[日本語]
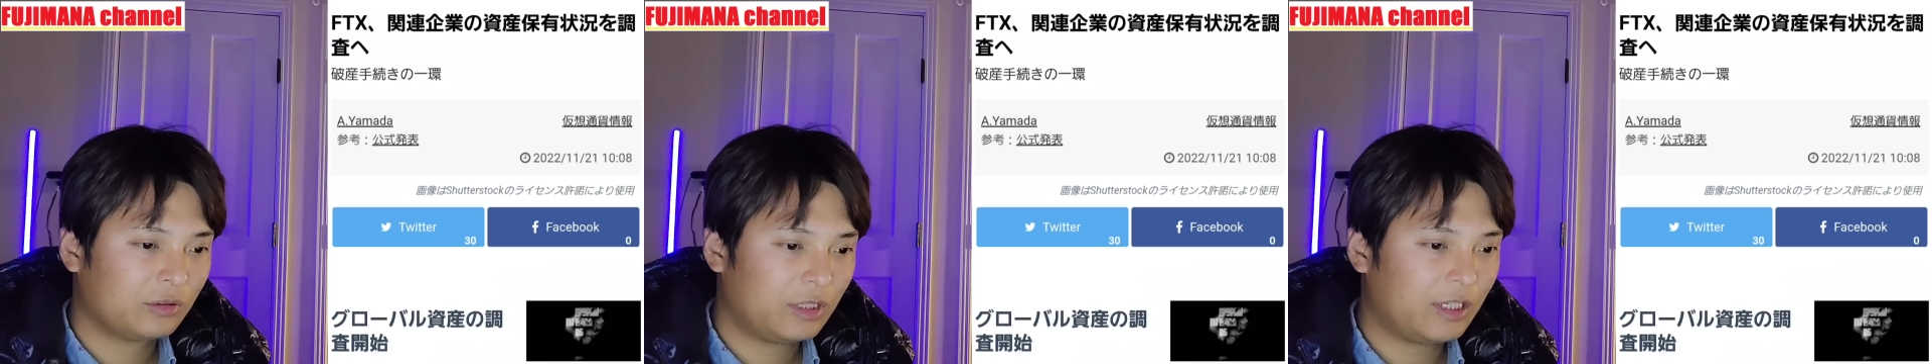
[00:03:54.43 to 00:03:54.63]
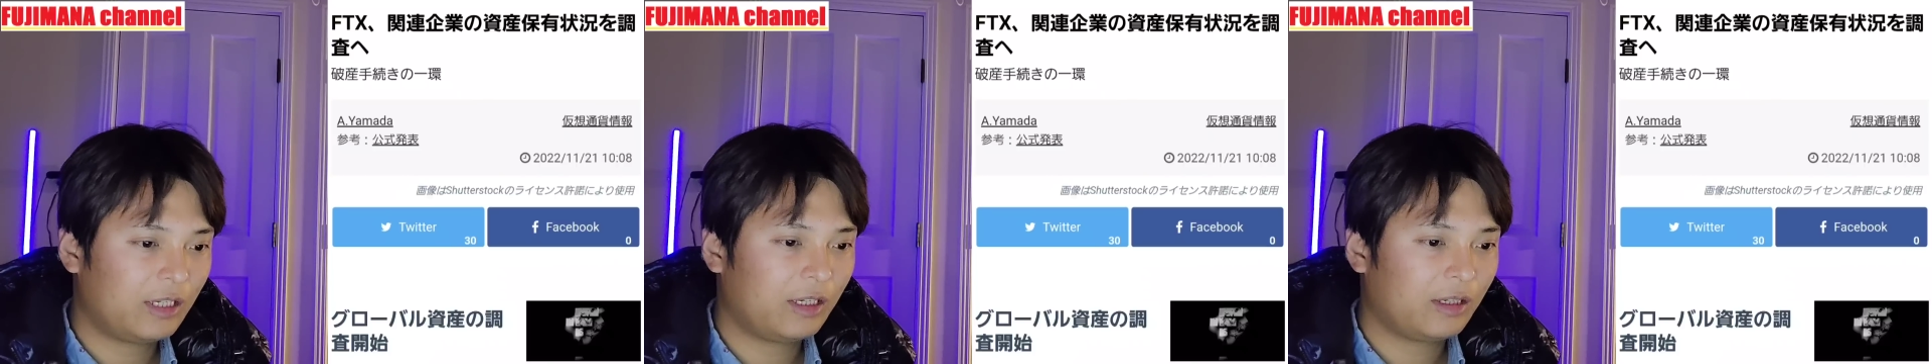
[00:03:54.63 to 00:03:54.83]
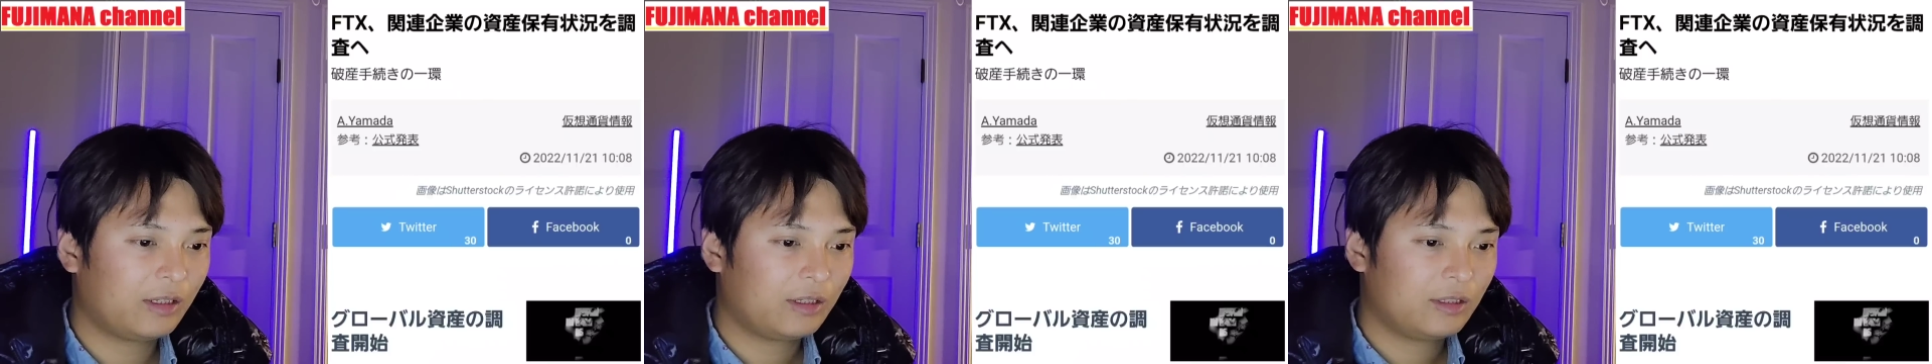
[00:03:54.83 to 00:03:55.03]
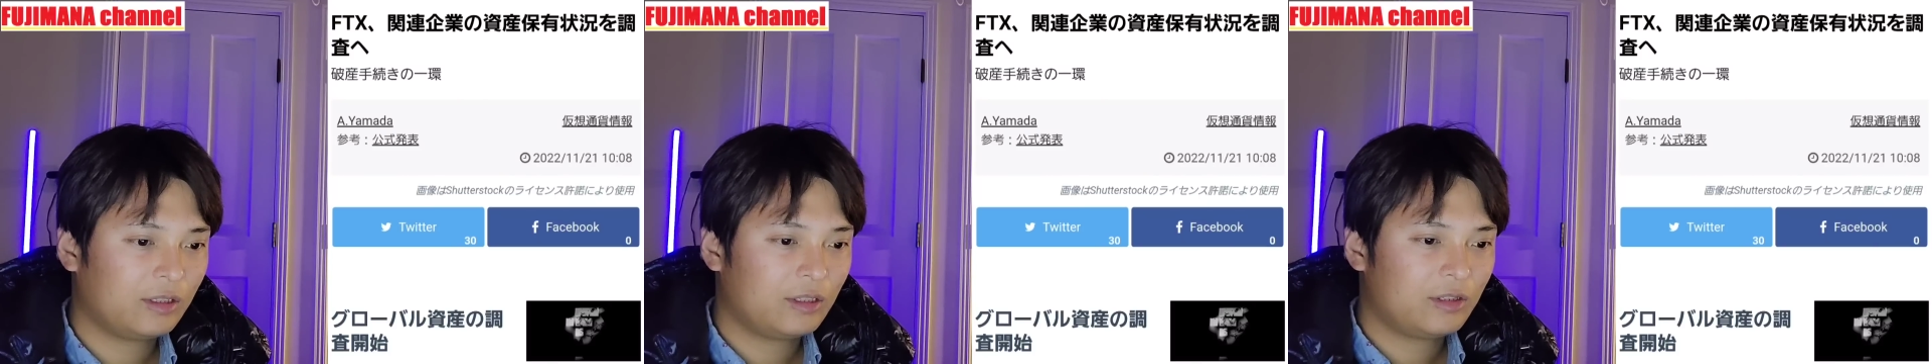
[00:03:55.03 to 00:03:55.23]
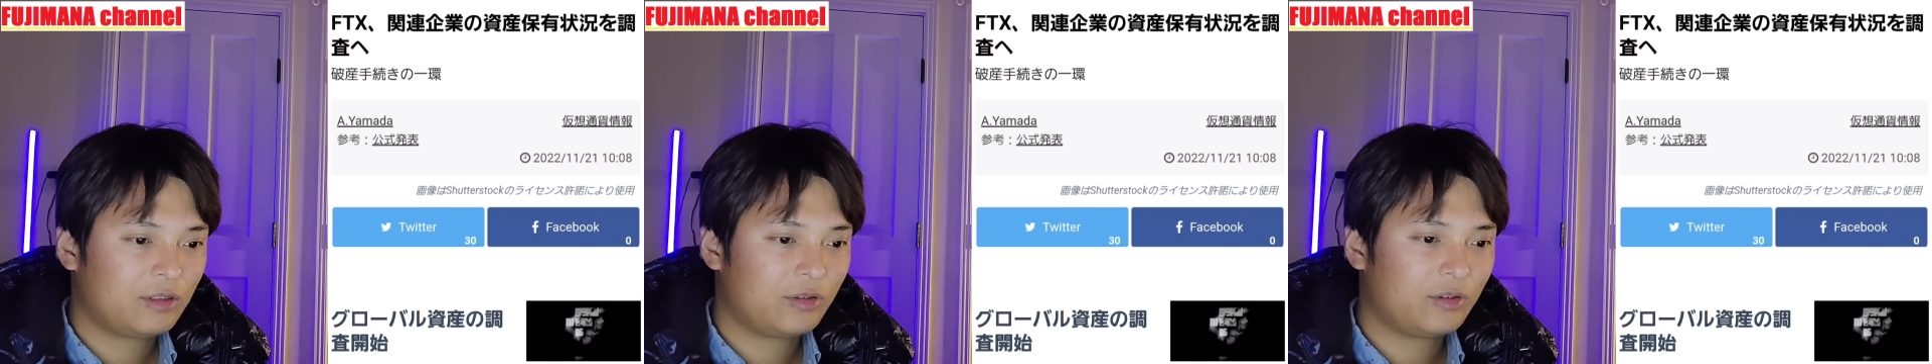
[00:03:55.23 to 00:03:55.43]
で、
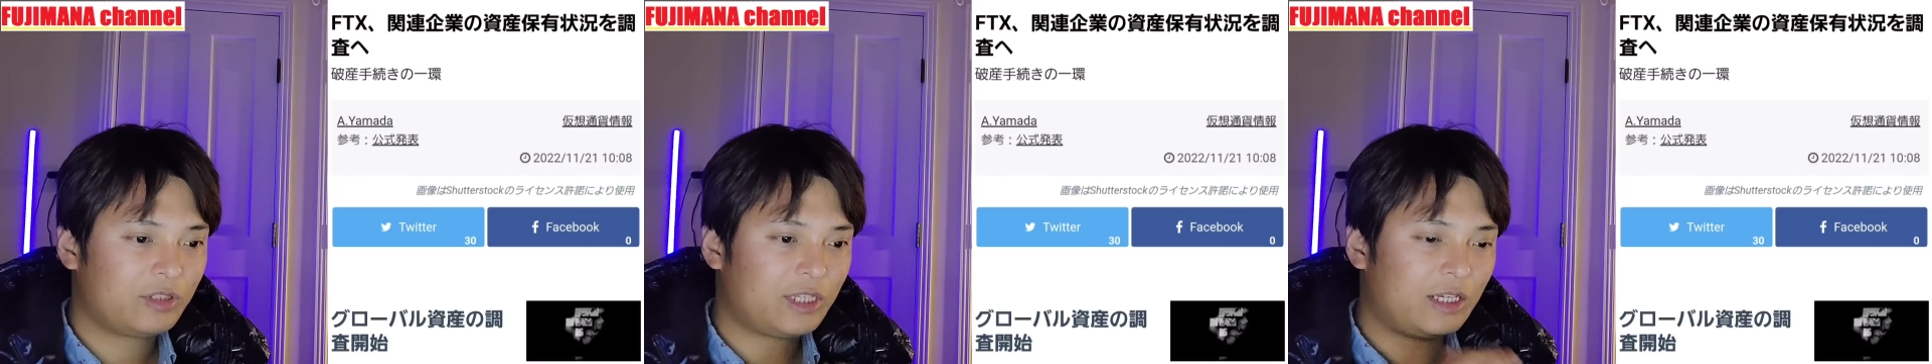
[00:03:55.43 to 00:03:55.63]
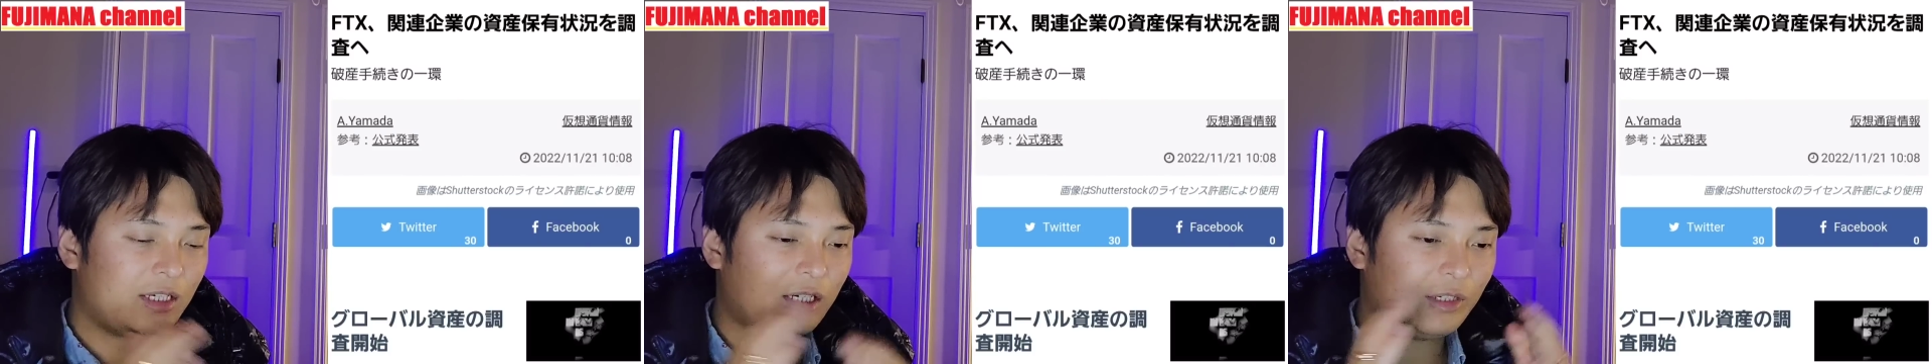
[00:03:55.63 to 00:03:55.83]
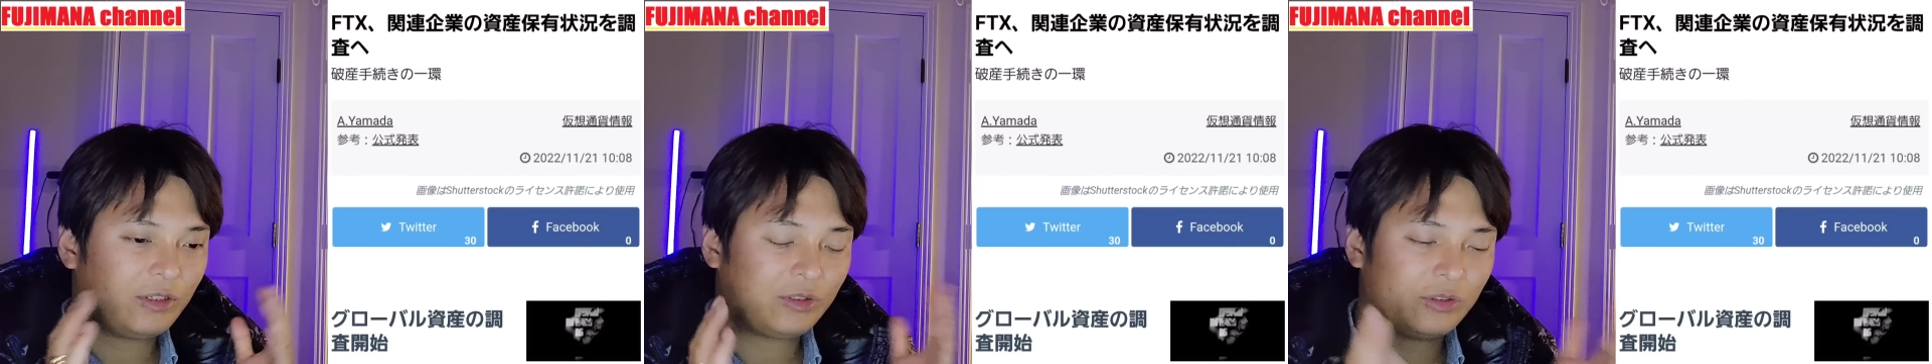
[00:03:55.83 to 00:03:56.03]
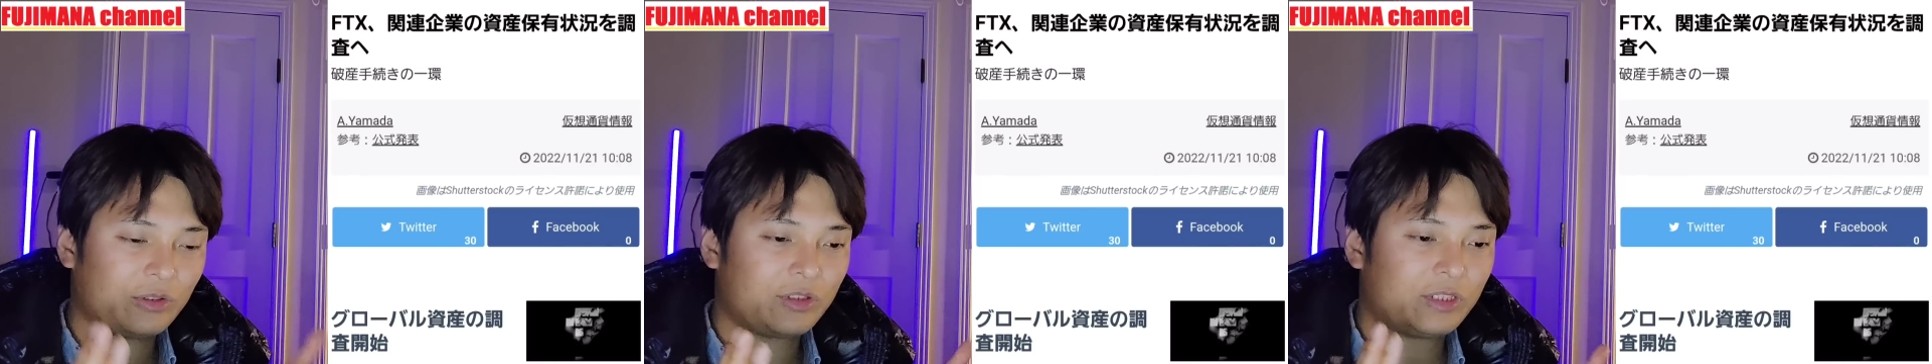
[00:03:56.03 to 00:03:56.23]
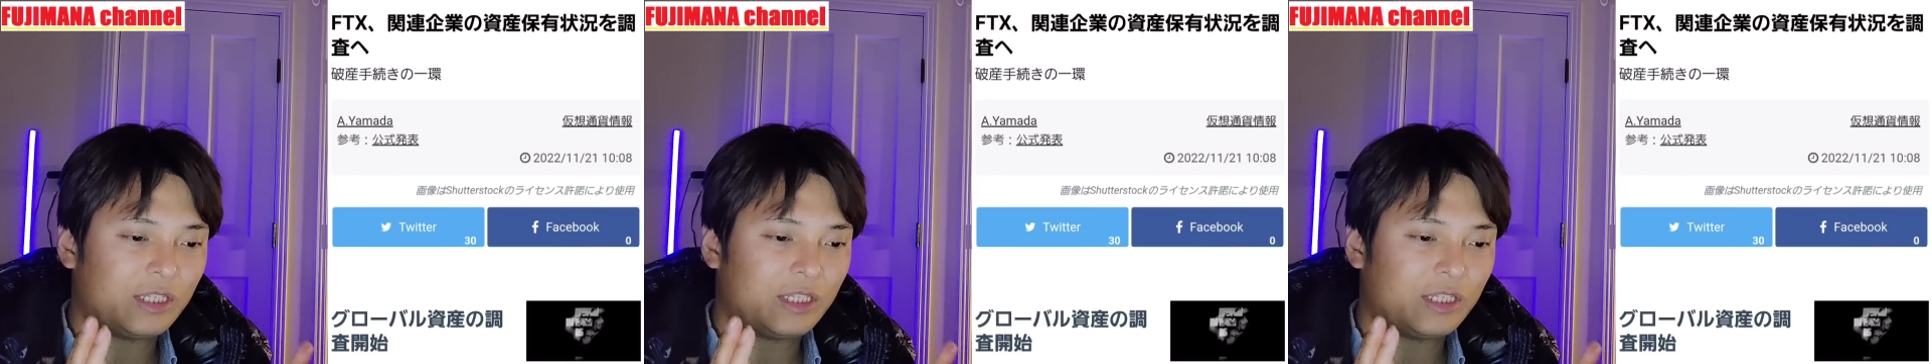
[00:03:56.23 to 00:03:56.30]
その傘下の一つ